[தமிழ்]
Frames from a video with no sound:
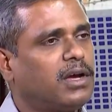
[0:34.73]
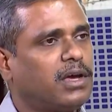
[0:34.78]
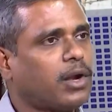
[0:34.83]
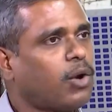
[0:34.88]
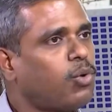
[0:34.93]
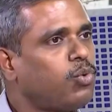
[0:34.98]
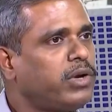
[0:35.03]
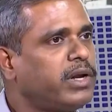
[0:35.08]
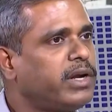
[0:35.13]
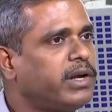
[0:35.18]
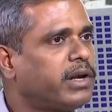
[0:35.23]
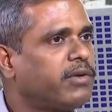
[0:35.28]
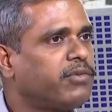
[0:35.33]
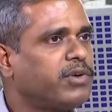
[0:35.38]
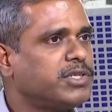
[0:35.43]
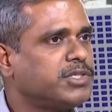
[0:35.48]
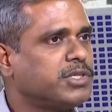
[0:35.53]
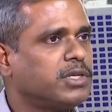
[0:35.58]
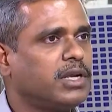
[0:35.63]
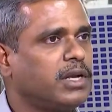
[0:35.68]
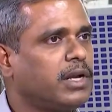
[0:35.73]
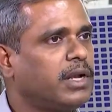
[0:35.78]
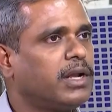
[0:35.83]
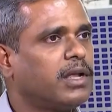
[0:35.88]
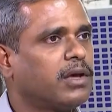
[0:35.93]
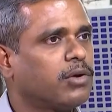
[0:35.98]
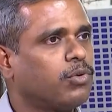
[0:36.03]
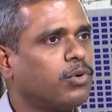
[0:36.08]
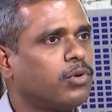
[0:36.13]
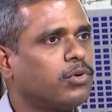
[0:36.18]
கிரவுண்ட் இன்டர்வென்ஷன்
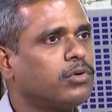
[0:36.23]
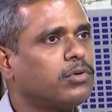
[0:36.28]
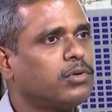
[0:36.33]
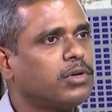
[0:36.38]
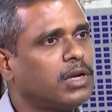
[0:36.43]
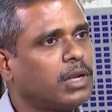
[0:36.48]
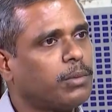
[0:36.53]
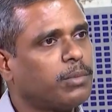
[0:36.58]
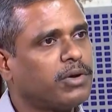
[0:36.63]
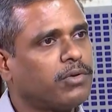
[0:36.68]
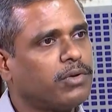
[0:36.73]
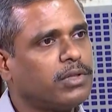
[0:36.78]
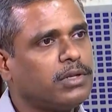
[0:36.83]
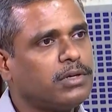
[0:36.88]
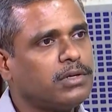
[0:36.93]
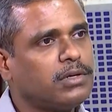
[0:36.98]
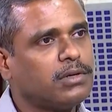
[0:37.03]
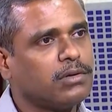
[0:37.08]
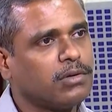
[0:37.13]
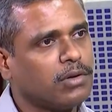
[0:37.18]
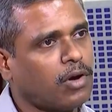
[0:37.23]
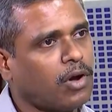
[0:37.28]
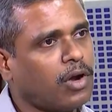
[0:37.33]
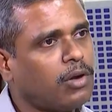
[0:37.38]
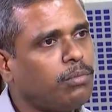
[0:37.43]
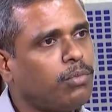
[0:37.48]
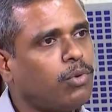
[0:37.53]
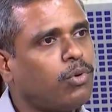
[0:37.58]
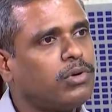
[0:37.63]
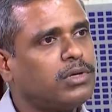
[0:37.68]
இல்லைன்னா கூட நமக்கு வந்து
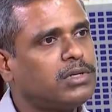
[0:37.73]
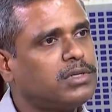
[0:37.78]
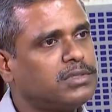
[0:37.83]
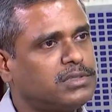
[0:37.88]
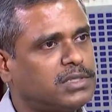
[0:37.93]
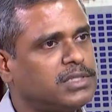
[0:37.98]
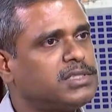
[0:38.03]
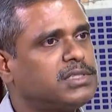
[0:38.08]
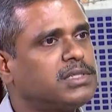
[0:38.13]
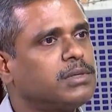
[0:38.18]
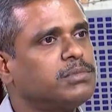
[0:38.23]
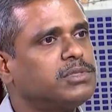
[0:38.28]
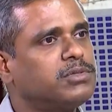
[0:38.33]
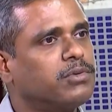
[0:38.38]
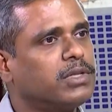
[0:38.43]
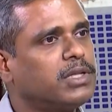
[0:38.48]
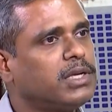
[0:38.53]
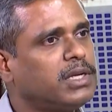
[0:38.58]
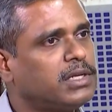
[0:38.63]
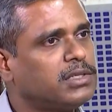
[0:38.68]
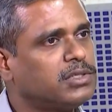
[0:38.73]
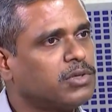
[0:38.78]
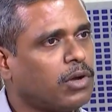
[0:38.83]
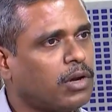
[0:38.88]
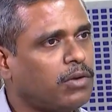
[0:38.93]
ஆன்போர்ட் சிஸ்டம்ஸ் வந்து இட் இஸ்